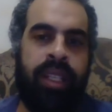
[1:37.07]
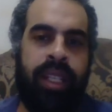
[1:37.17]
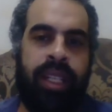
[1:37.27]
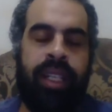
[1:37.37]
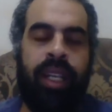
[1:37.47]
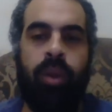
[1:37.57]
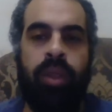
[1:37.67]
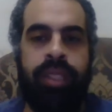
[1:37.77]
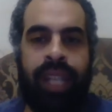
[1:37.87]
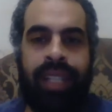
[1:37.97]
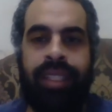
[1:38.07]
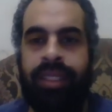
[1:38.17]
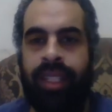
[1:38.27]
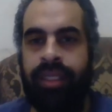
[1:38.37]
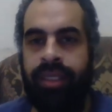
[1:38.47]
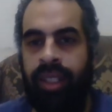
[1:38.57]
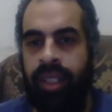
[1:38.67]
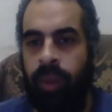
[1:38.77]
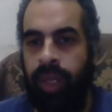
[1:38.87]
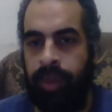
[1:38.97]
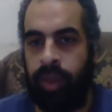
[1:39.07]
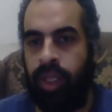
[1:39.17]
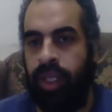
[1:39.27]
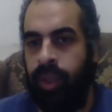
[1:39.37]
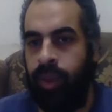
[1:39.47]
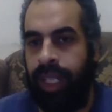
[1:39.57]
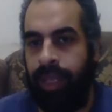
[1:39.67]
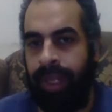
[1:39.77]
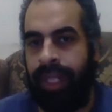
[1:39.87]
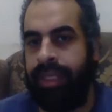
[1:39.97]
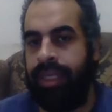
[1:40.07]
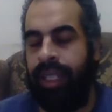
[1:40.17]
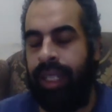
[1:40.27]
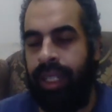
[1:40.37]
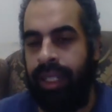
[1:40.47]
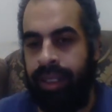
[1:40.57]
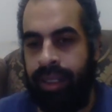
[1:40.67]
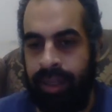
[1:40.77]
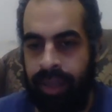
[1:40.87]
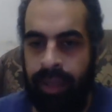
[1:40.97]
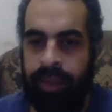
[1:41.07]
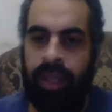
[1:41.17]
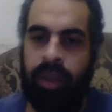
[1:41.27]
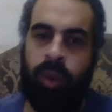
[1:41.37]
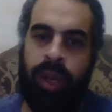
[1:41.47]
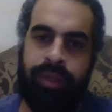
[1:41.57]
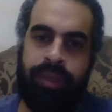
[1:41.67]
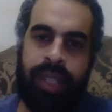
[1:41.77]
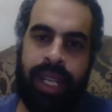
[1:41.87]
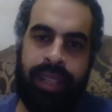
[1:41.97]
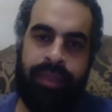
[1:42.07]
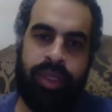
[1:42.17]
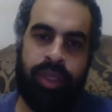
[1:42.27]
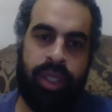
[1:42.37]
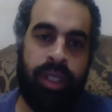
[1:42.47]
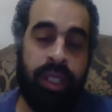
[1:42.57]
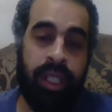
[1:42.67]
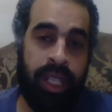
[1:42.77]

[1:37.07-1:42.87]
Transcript: يعني كان اول تحدي الذكاء الصناعي ان هو يلعب شطرنج ويتغلب على كاسد على اقوى واحد في العالم في الشطرنج